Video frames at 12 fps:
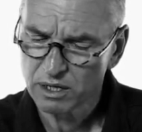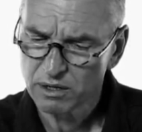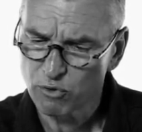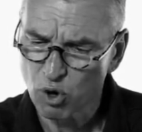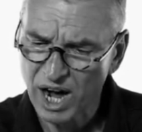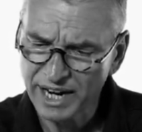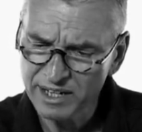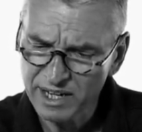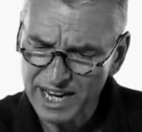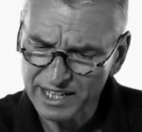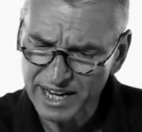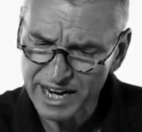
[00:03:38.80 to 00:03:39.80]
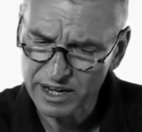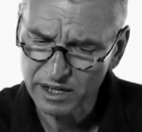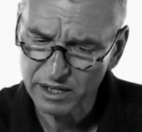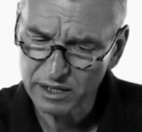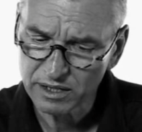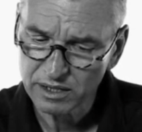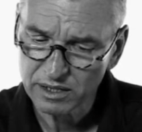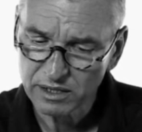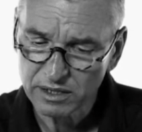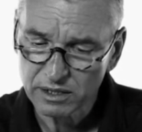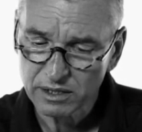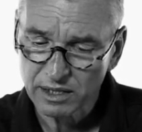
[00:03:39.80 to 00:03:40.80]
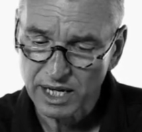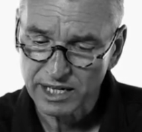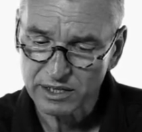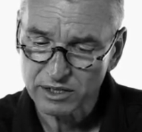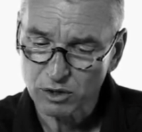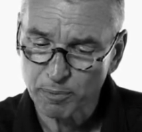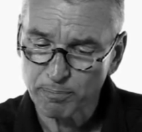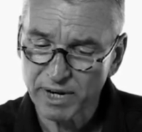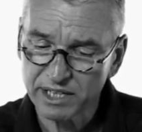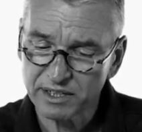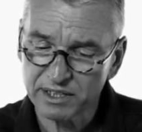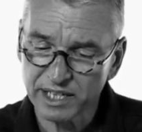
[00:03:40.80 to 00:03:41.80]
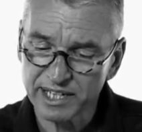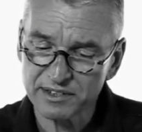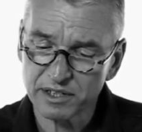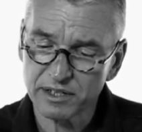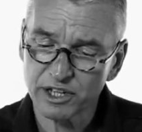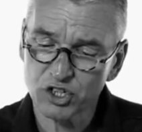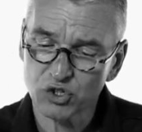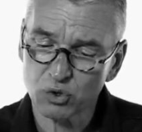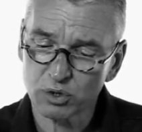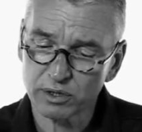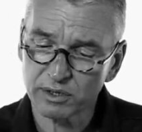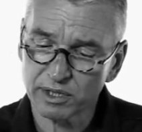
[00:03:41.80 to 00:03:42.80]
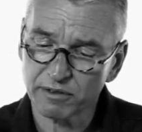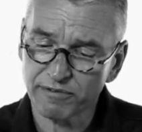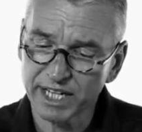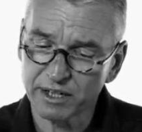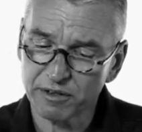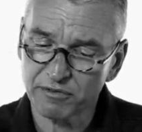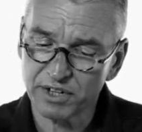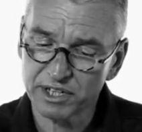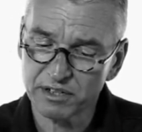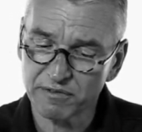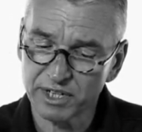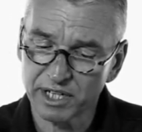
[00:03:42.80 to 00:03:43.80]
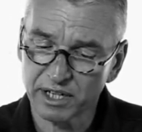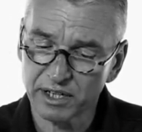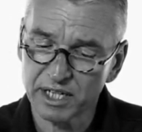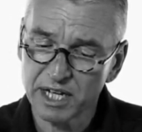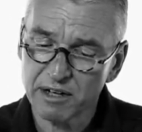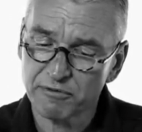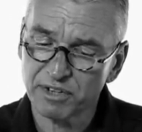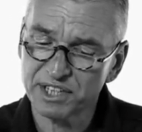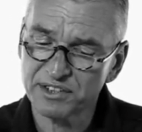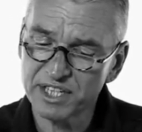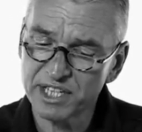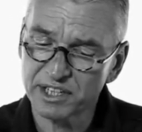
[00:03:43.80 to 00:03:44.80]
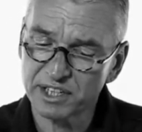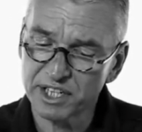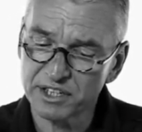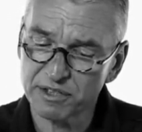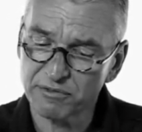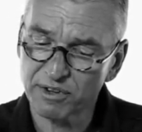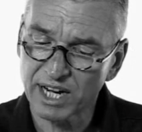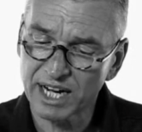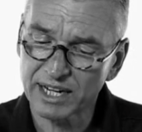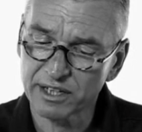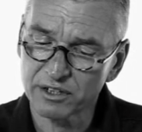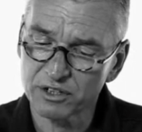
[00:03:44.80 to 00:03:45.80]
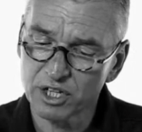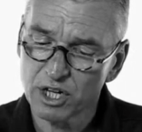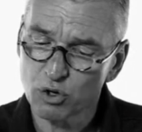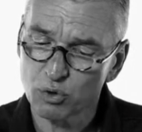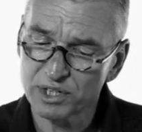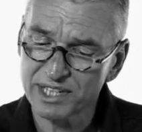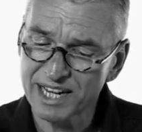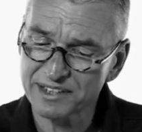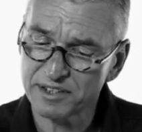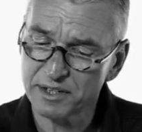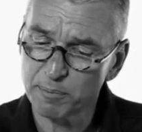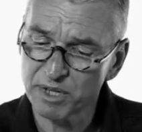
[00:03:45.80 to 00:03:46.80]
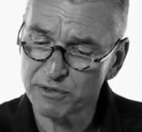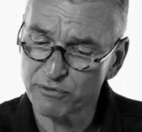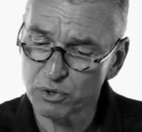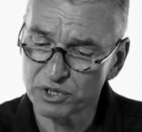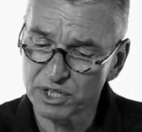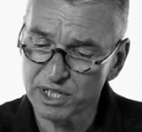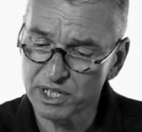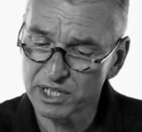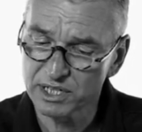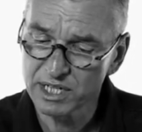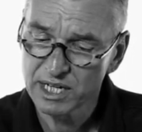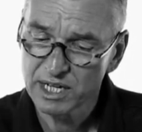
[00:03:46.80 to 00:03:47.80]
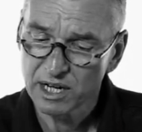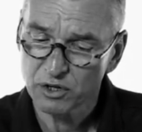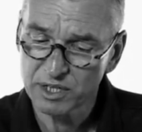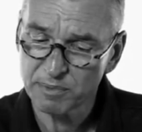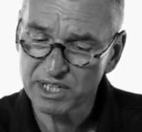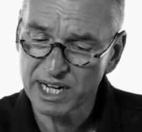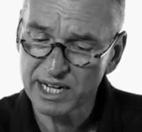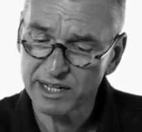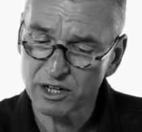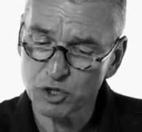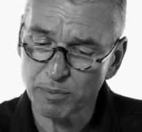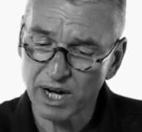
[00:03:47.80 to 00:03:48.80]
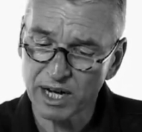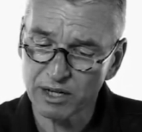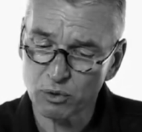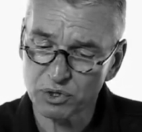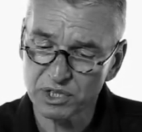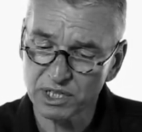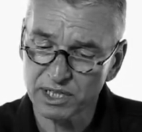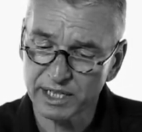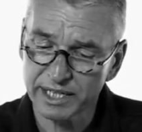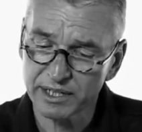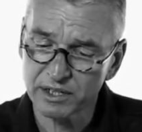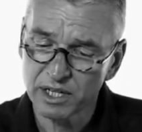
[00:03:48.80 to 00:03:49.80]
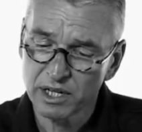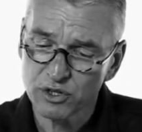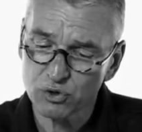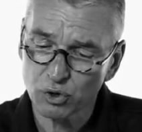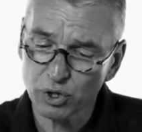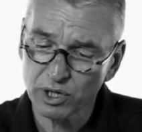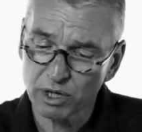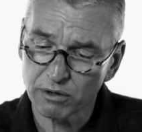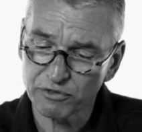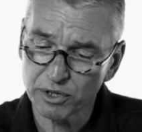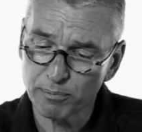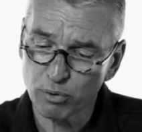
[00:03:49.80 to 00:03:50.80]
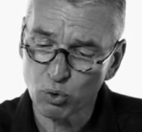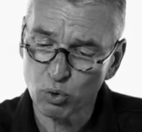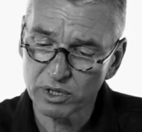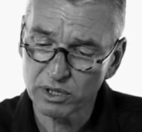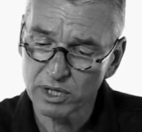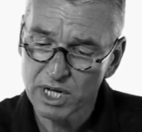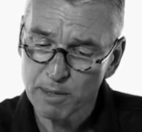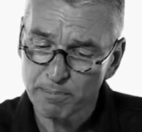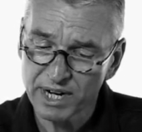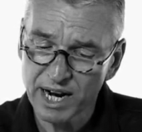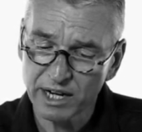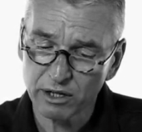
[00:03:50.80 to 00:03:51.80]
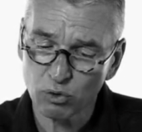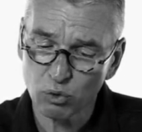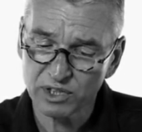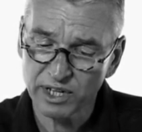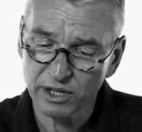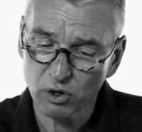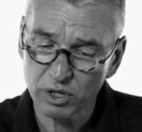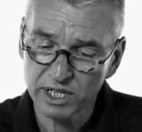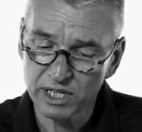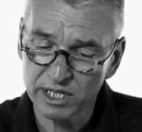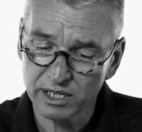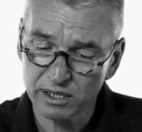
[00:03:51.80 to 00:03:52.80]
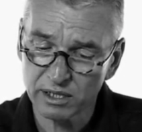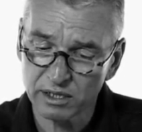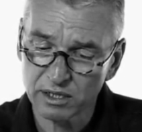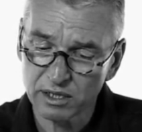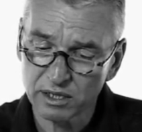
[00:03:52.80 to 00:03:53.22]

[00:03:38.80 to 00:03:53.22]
Woran erkennen? Als ob mein Interesse nicht schon geweckt gewesen wäre, fixierte ich sie fragend und tastete mich vorsichtig aus dem Tal der Sprachlosigkeit zurück auf den Boden belangloser Neugierde